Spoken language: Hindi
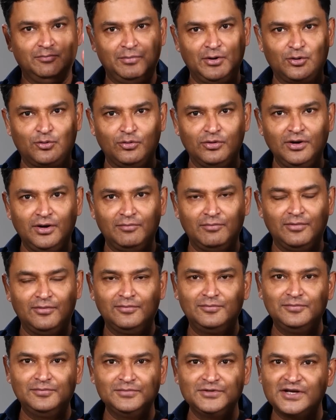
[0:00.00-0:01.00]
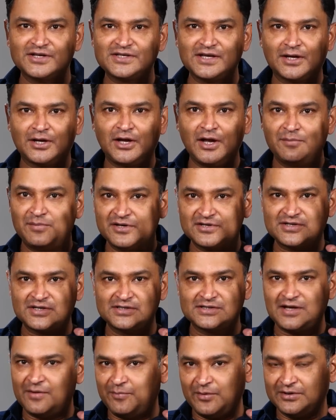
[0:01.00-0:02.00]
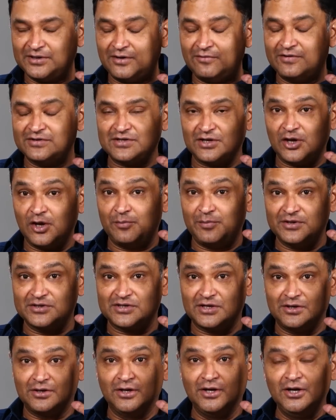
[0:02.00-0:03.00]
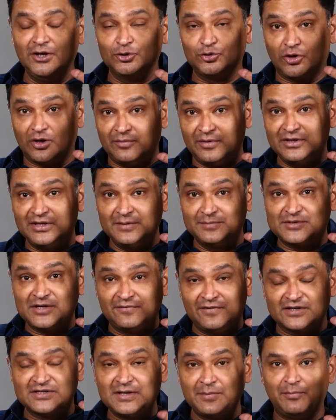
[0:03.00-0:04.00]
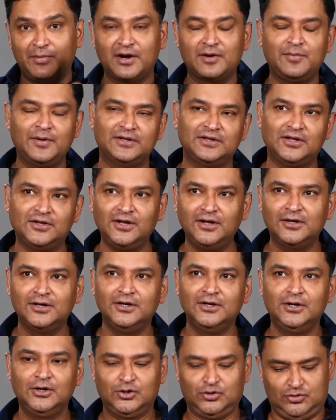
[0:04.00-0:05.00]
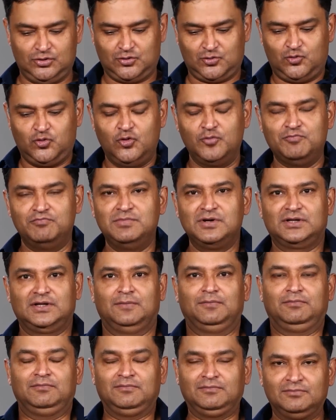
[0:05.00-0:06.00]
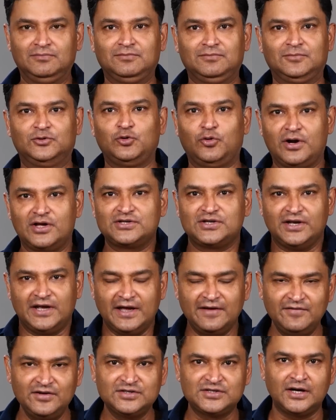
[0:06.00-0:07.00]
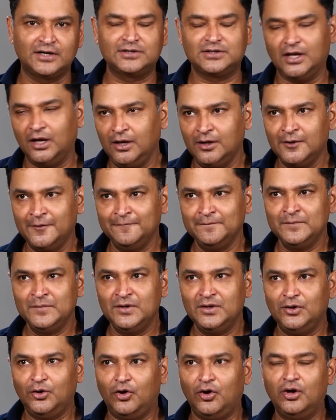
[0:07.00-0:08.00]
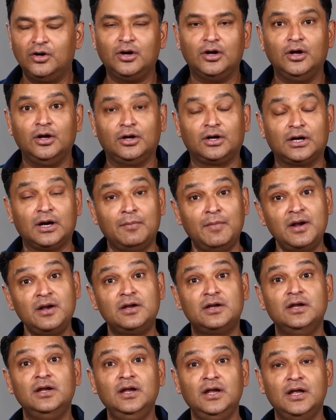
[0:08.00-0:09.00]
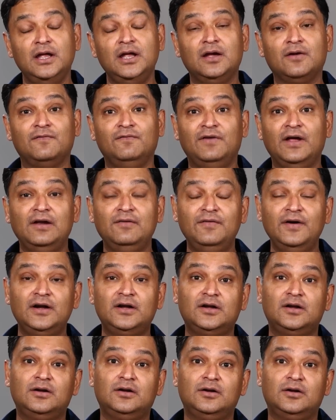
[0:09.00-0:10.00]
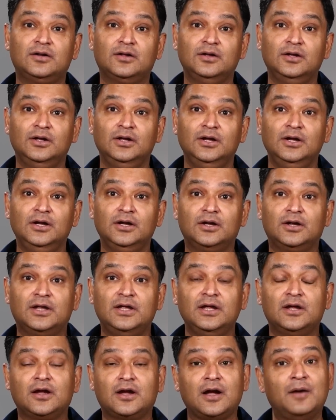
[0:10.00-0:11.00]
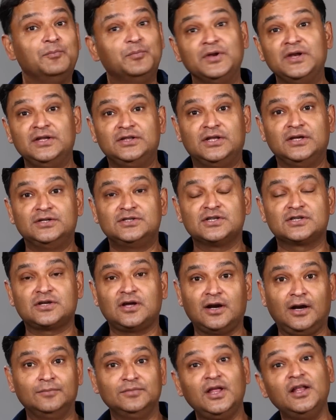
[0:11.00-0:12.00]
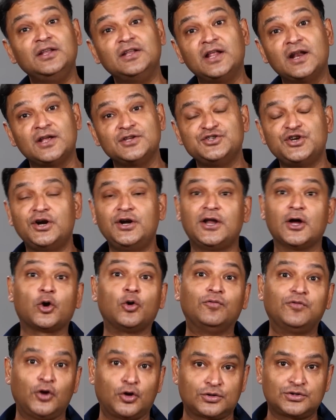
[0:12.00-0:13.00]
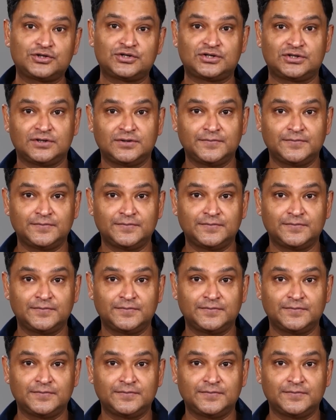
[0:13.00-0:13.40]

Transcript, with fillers: बिल्कुल ना जैसे केपीएस गिल साहब पहनते ना वैसे केपीएस गिल तो रमनदीप सिंह वैसी पग पहनता था और खूब मतलब थोड़ा सा हैवी सेट था और रमन की एक वेलवेट की कंपनी थी जिसका नाम था निरंजन डेकोफ्लॉक्स